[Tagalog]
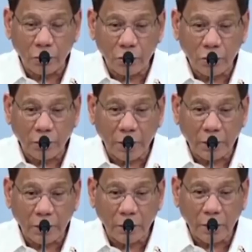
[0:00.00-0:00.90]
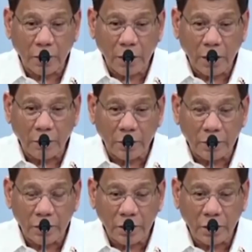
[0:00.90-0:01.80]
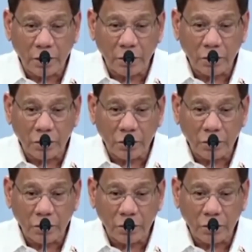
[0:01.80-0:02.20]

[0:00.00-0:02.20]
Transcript: Pacquiao may naraman siya na ano,